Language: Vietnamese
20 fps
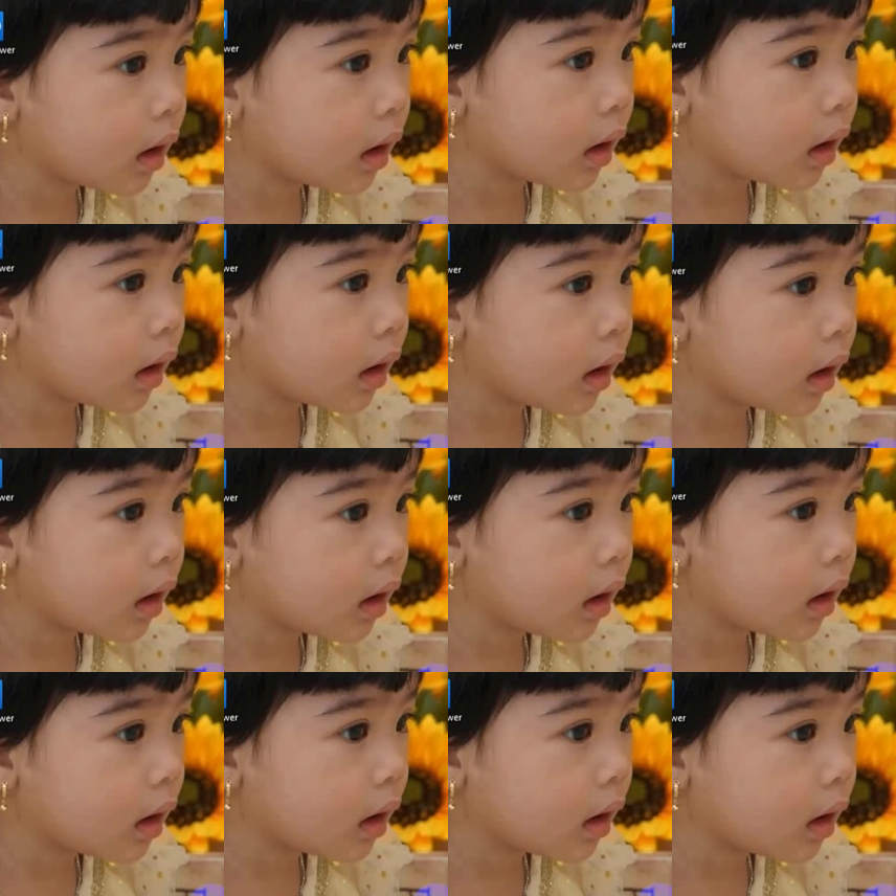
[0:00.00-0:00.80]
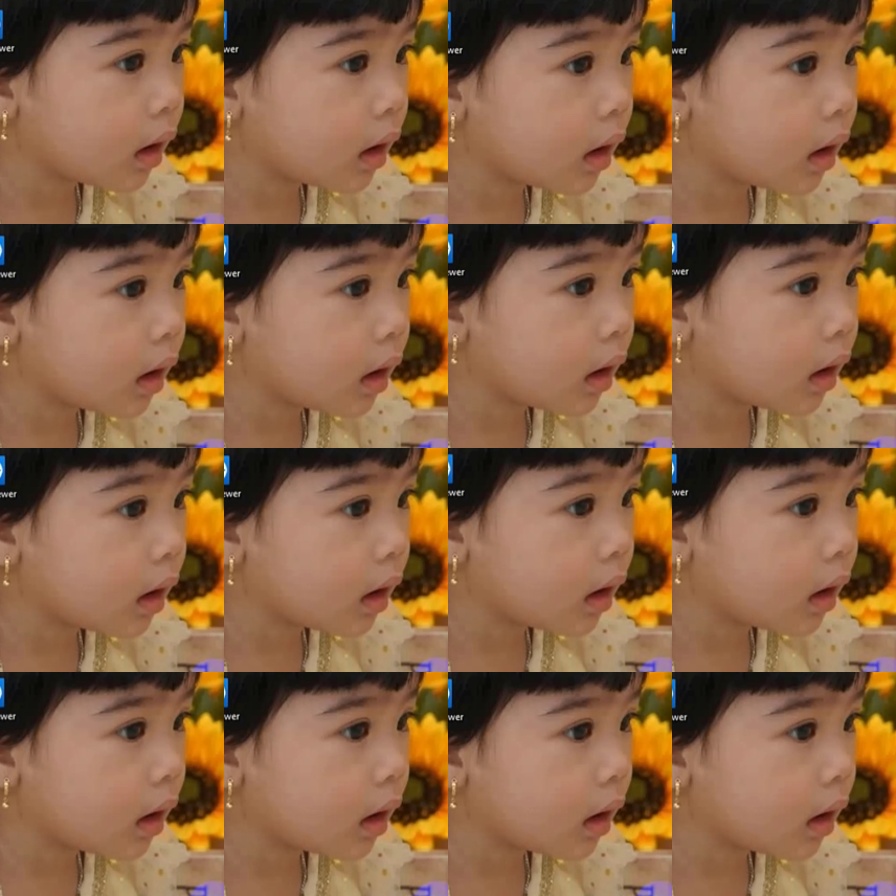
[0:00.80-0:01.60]
mà họ đưa
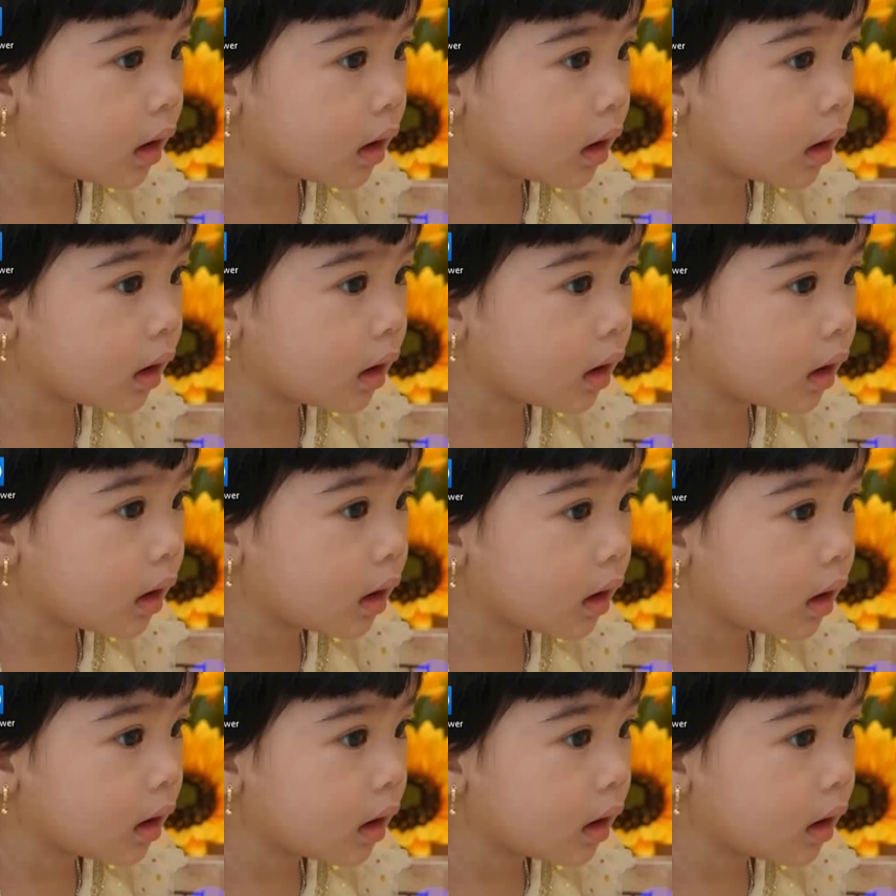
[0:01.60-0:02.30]
ra rất là hấp dẫn